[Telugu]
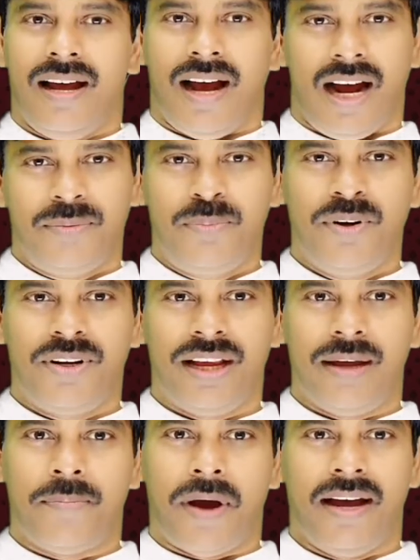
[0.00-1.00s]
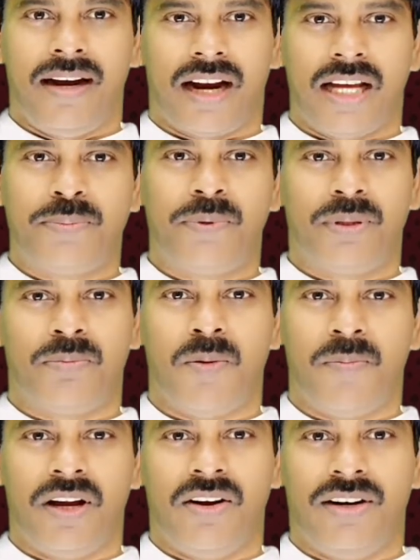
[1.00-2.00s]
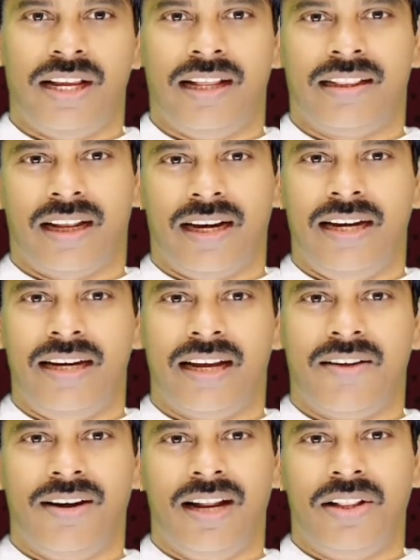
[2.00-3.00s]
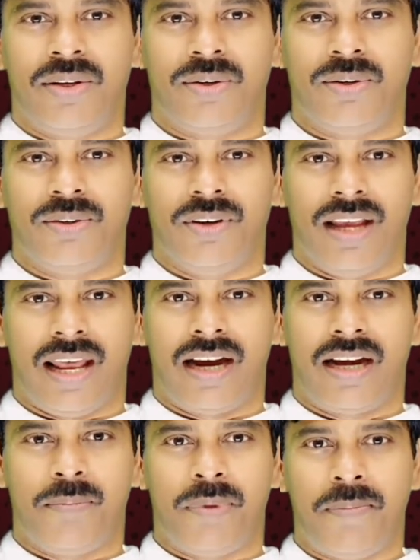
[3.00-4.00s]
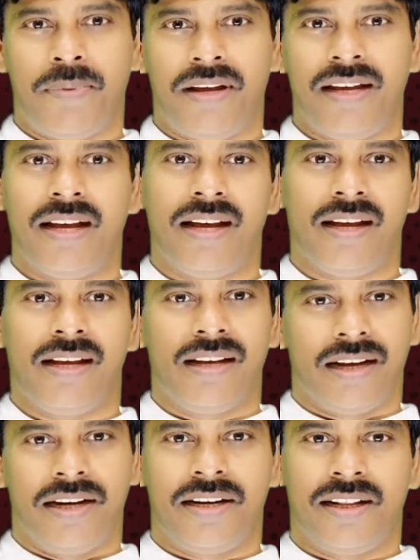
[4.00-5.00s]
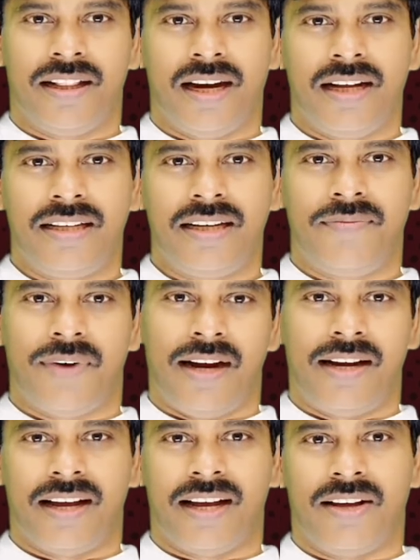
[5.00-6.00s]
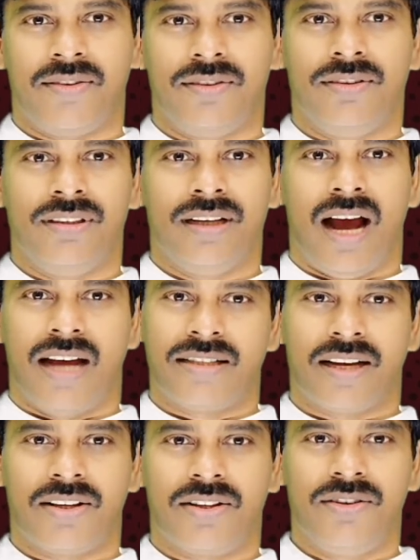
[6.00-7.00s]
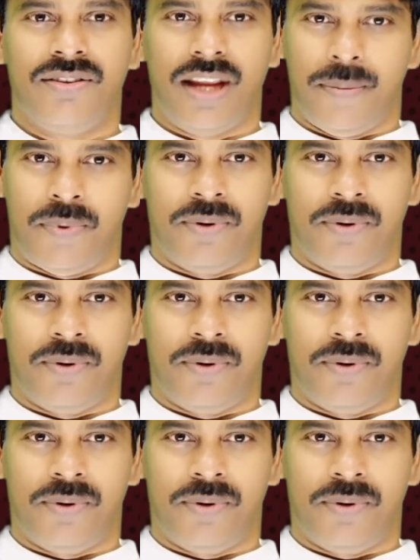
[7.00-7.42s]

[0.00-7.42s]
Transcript: హాట్ బ్యూటీ పాయల్ రాజ్పుత్ ముంబైలోని తన ఇంటికి వెళ్లేందుకు ఎర్రటి పీపీఈ కిట్ ని ధరించి ఫ్లైట్ ఎక్కారు ఆ సంగతులు ఇప్పుడు